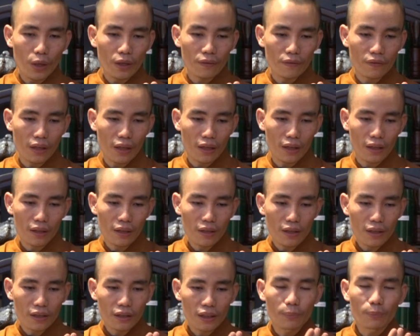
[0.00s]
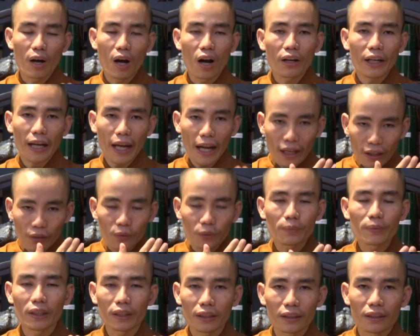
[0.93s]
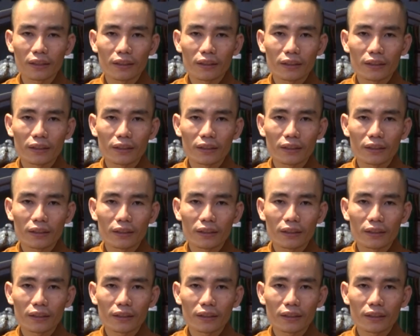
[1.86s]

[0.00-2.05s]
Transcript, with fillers: quay về, ta bỏ cái ác của mình